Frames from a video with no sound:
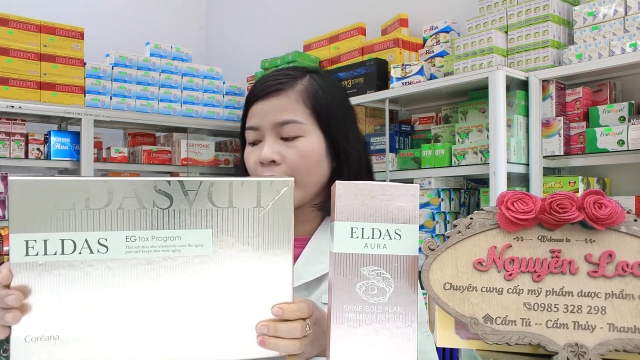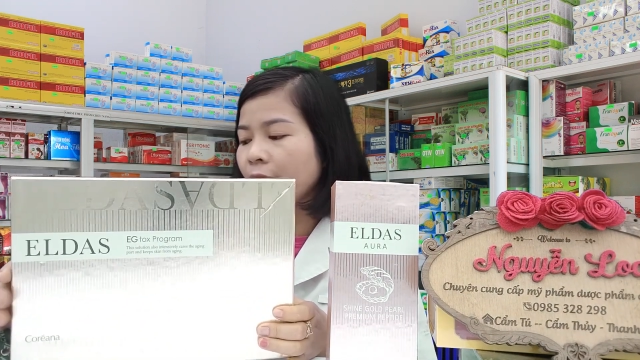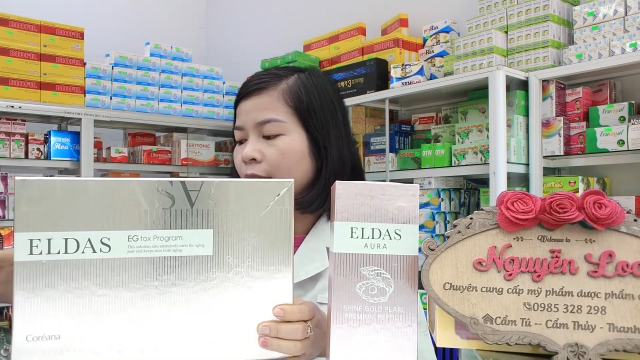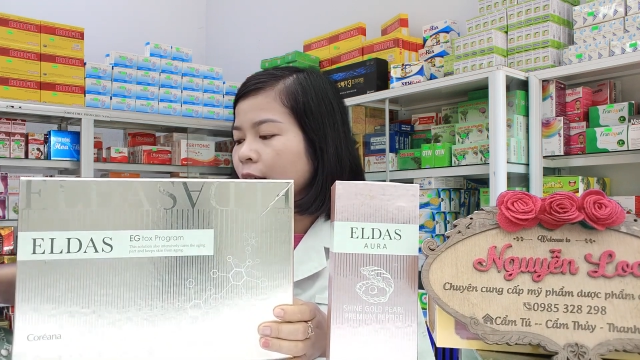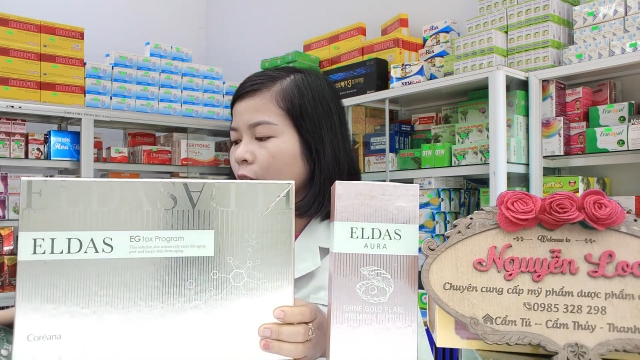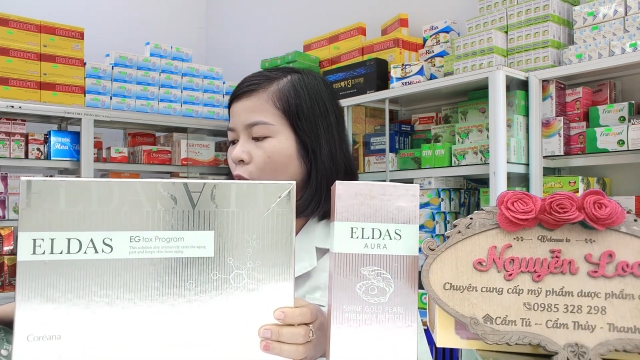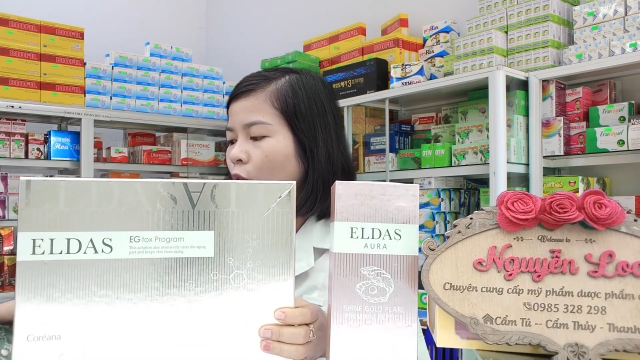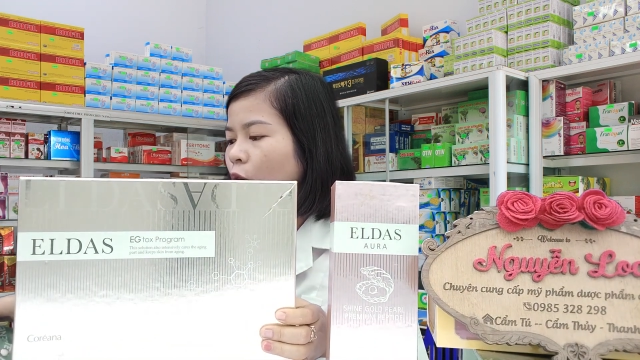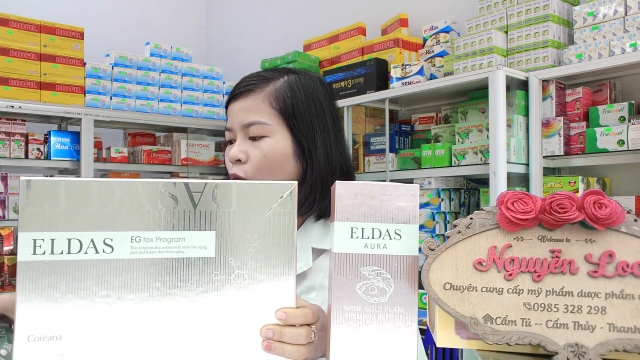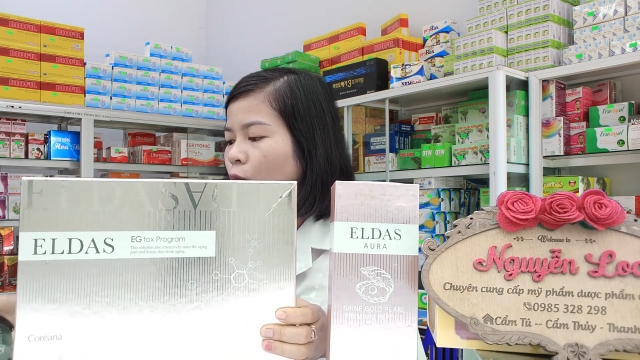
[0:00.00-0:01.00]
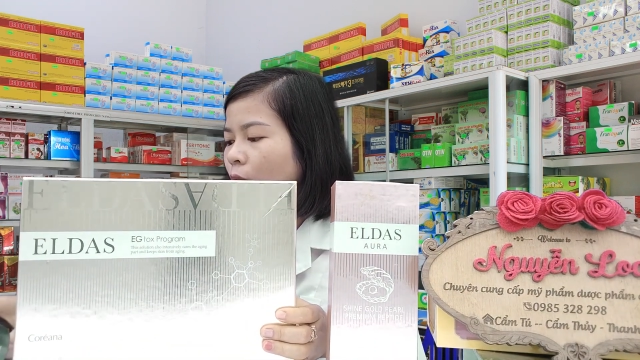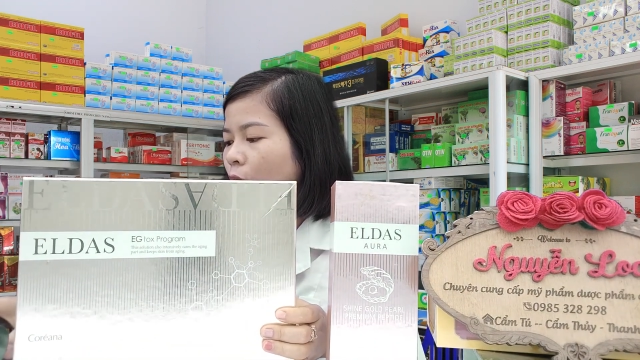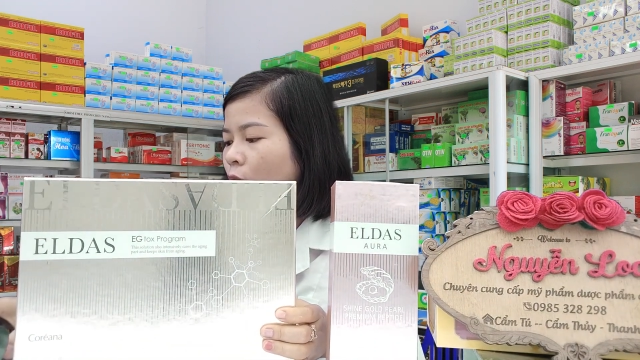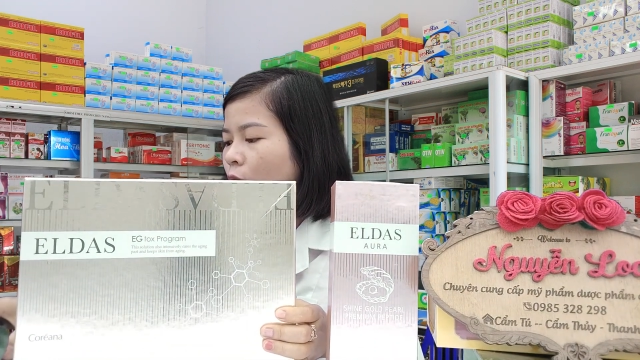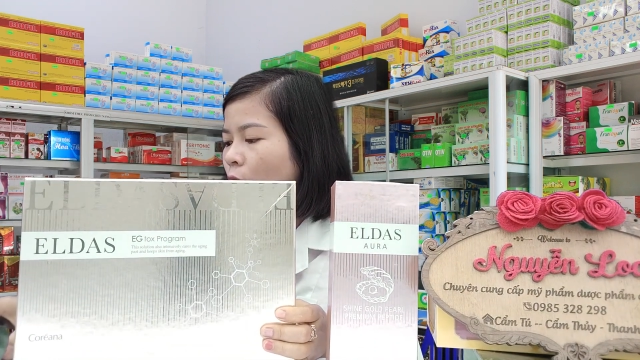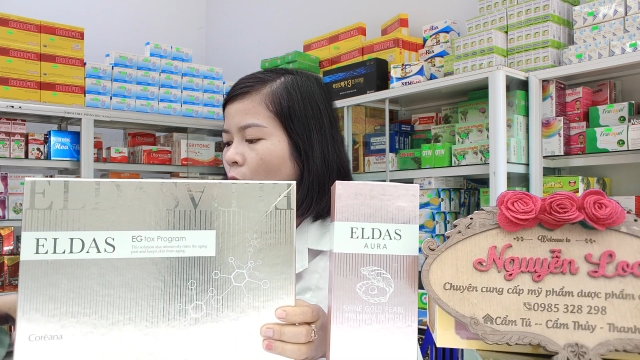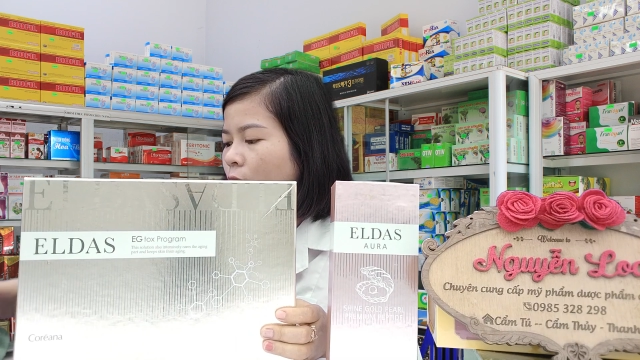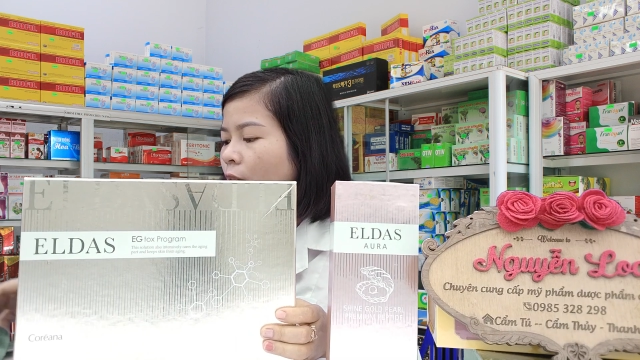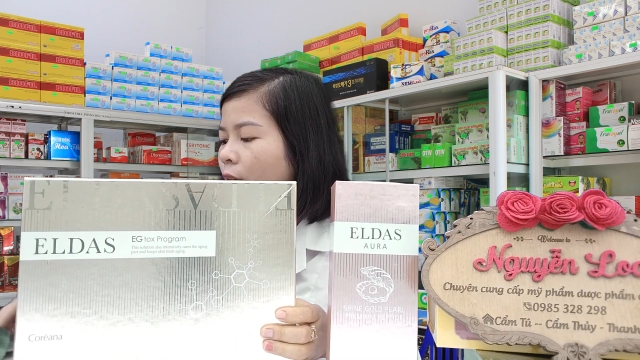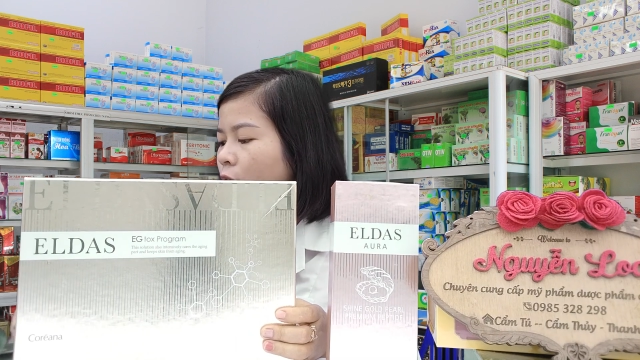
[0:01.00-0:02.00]
Đó, nói chung là nó có rất là
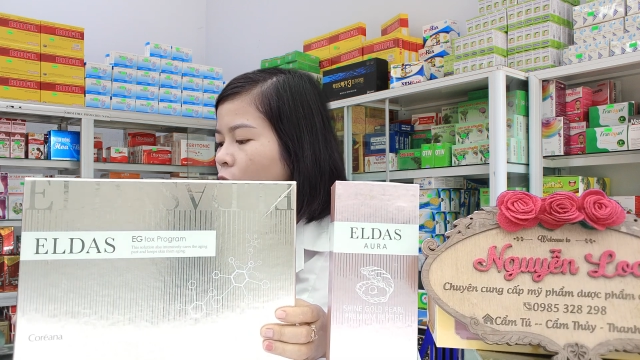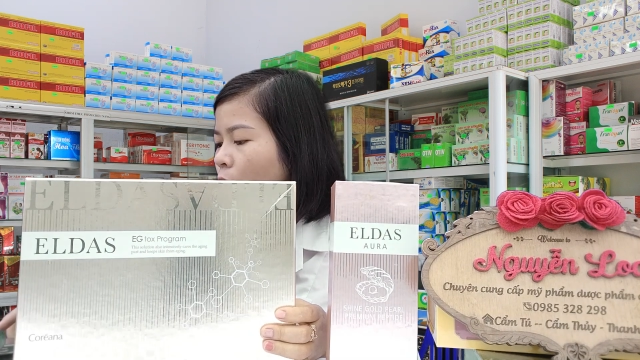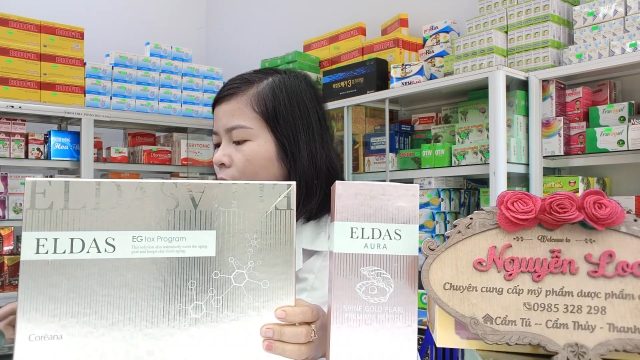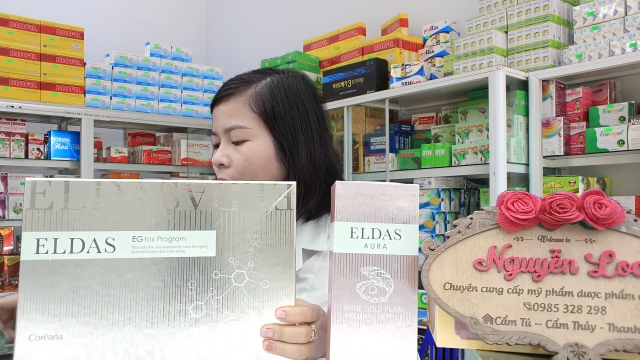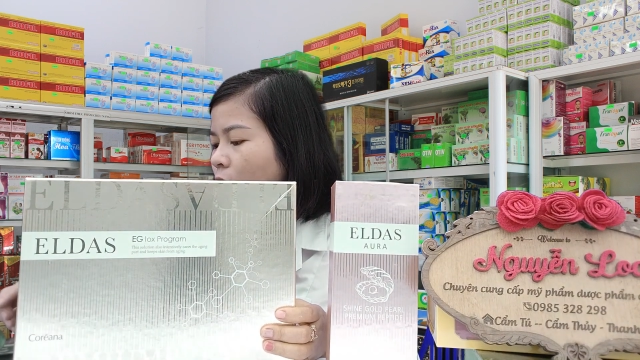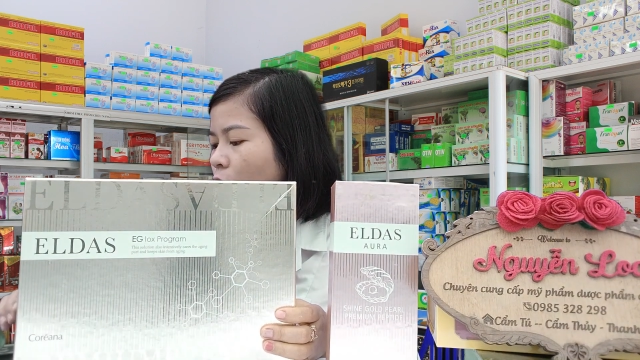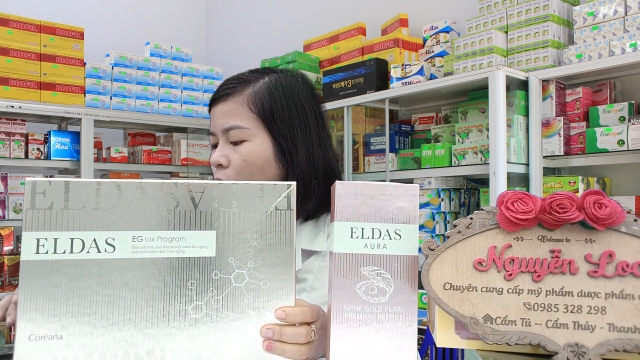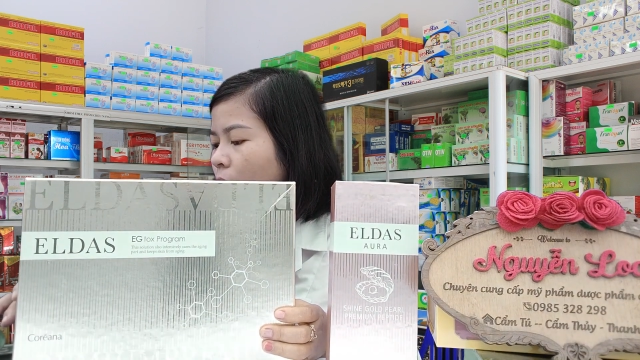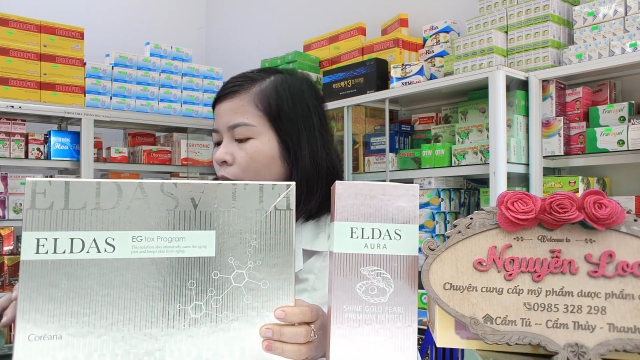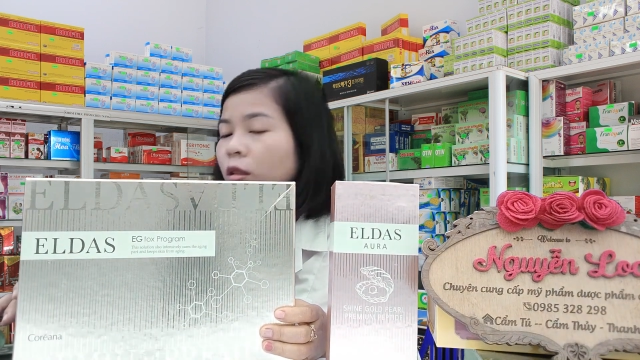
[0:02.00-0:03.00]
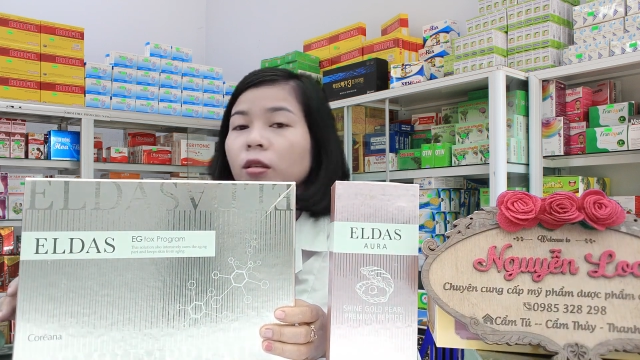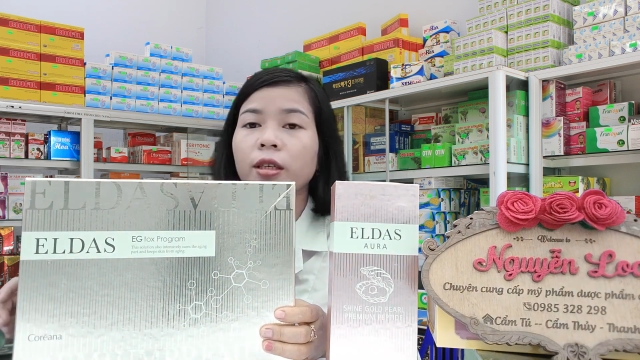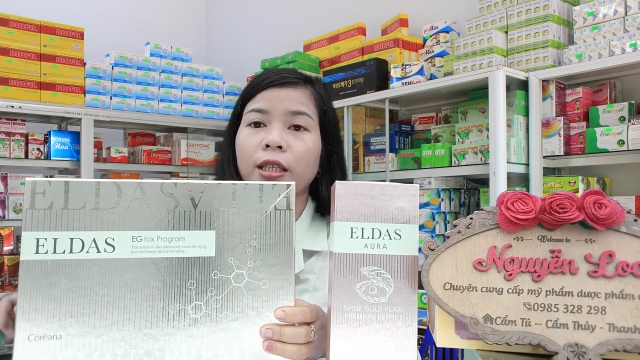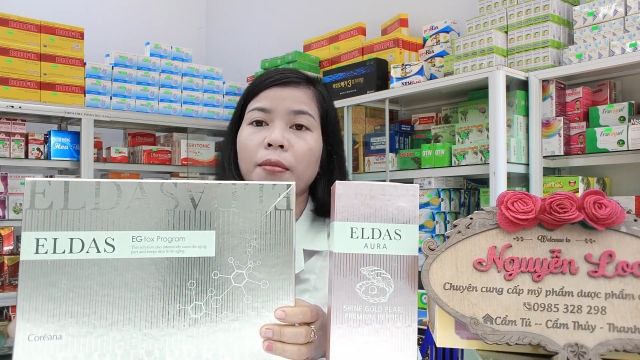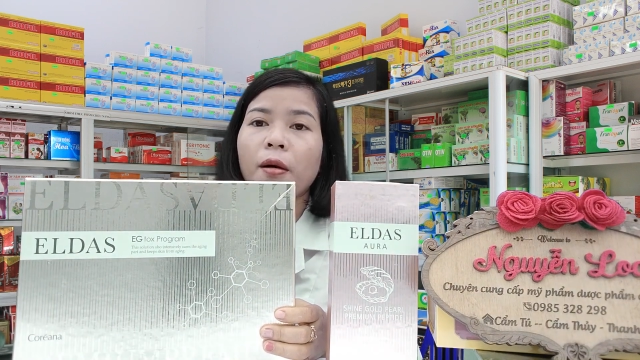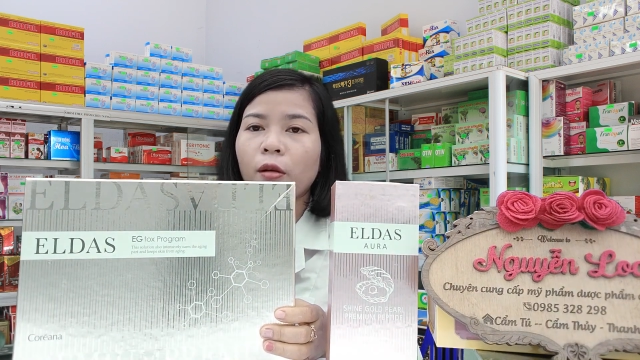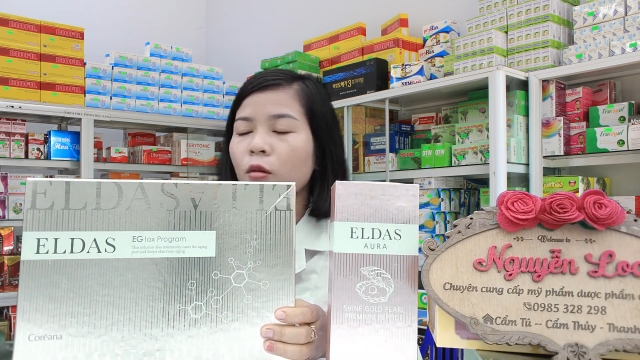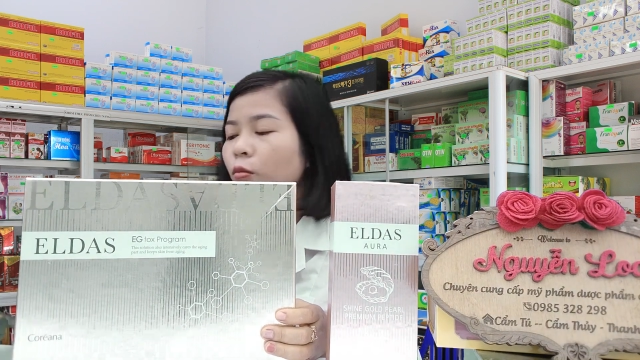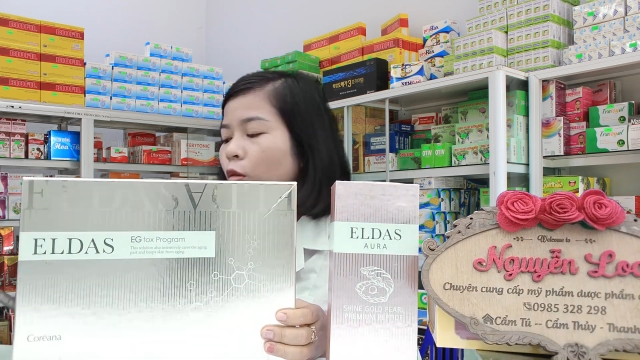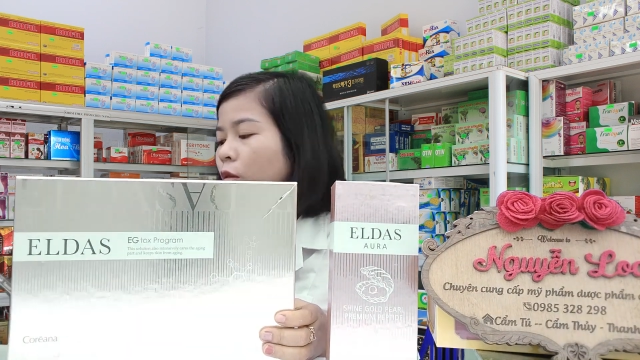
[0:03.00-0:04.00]
nhiều cái tác dụng đến từ cái tế bào gốc, mọi
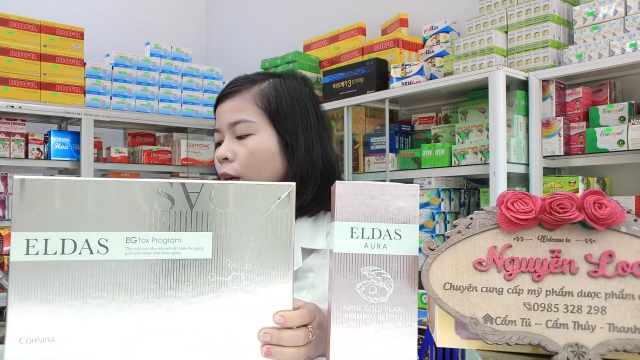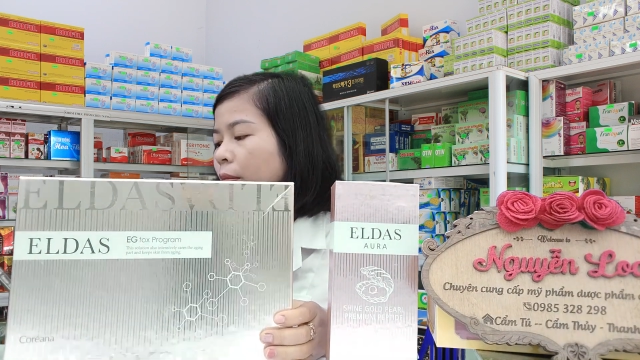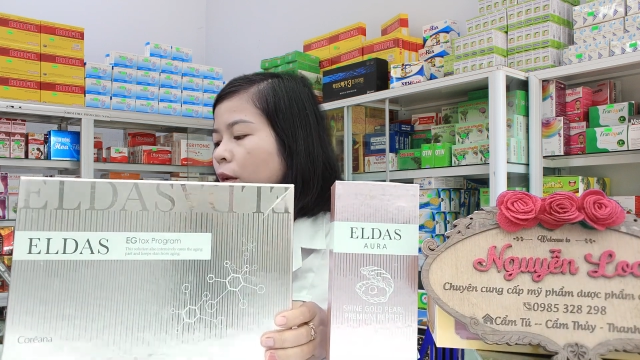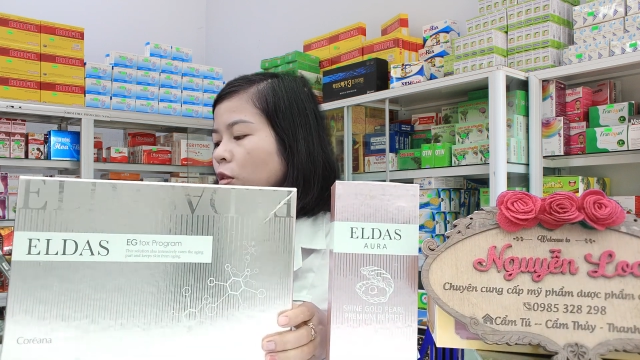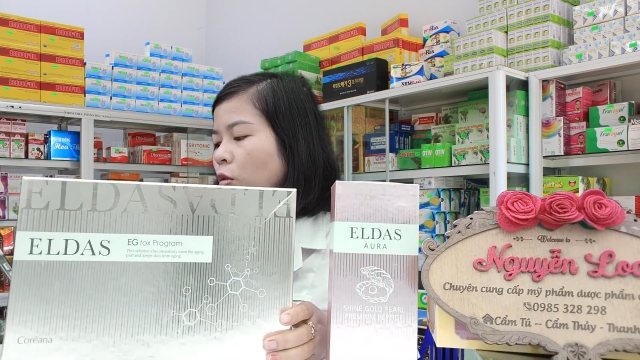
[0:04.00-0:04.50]
người đã biết rồi.